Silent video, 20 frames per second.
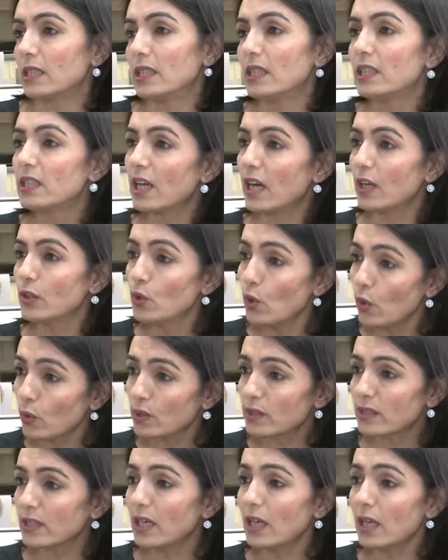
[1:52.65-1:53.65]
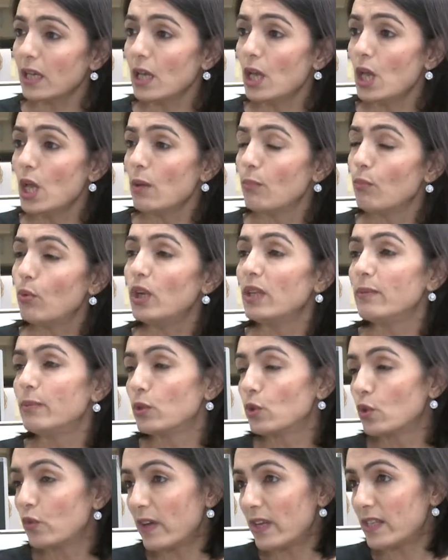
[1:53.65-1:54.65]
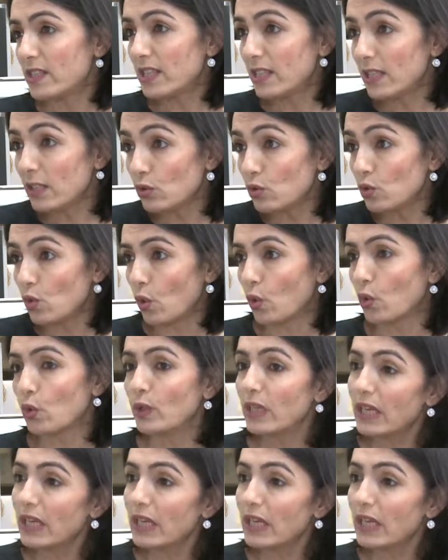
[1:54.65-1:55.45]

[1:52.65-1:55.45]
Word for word: nikah yoksa böyle bir güvenceniz yok.